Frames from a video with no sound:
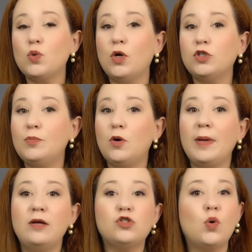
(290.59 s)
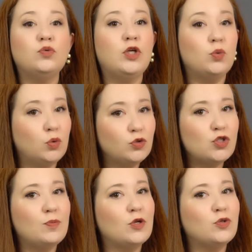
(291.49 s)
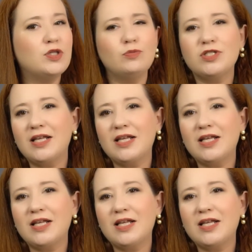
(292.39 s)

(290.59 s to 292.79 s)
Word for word: quanto por meio de conteúdos que produzimos